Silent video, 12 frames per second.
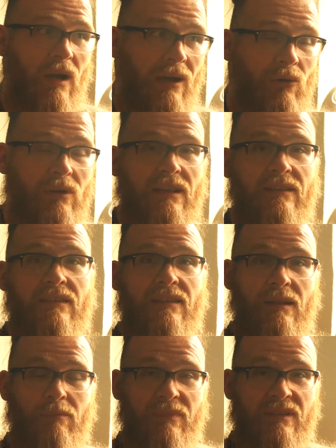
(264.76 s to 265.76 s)
auch in letzter
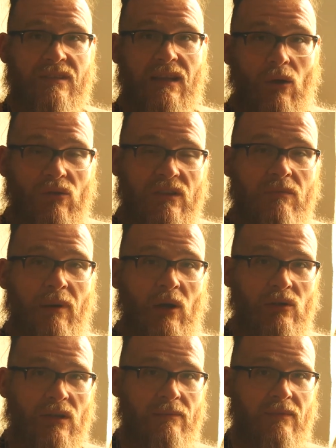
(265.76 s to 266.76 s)
Zeit ein bisschen
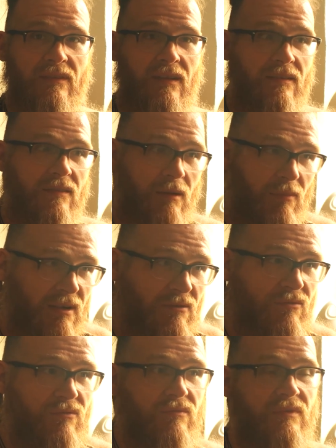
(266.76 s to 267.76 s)
ausgebaut habe. Das heißt, ich habe halt
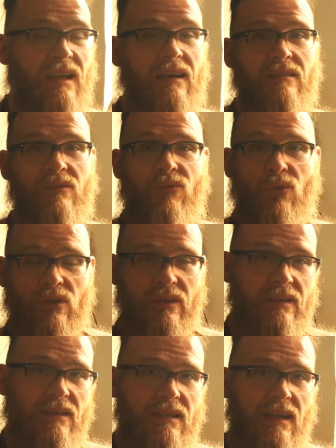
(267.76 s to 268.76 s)
die ersten
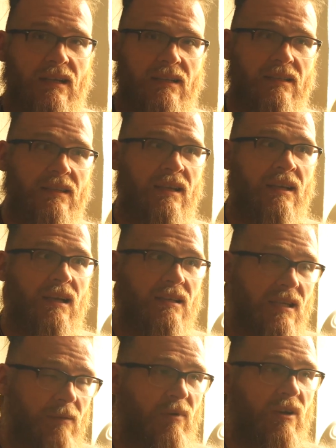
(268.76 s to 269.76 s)
Vorträge gehalten.
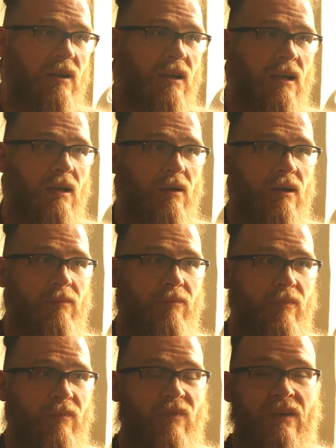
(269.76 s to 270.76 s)
Ich habe
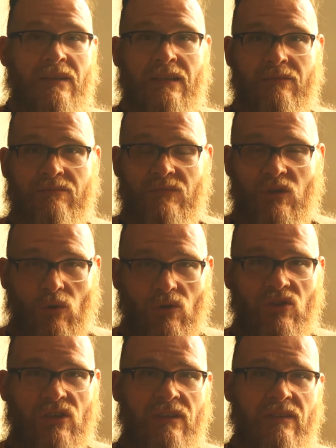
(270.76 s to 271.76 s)
ähm, bei den
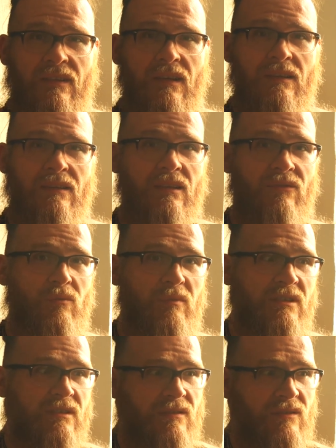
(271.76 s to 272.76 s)
Coachings das für
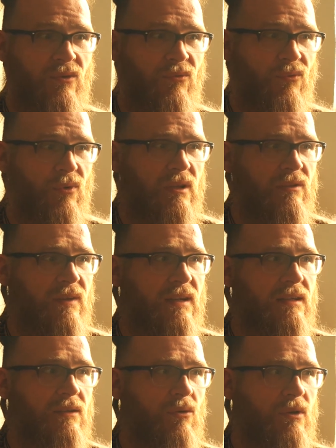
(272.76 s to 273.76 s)
mich ein Gefühl
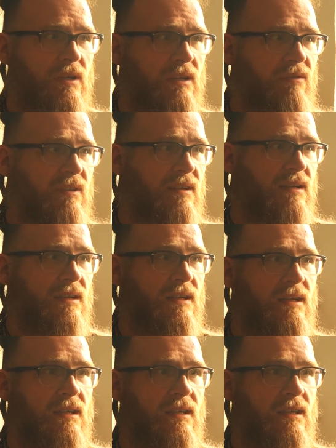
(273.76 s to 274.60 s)
entwickelt, auch eine gewisse,